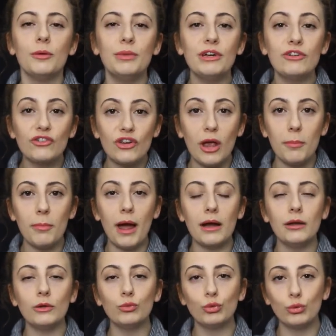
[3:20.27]
bir
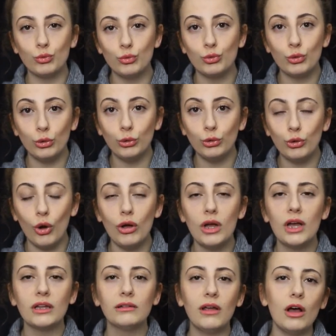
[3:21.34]
çemberle tutturuluyor.
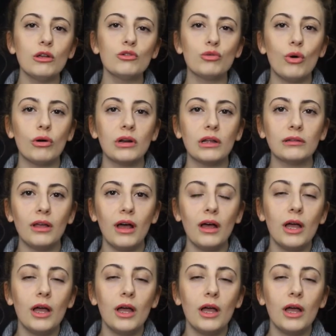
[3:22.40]
Daha sonra da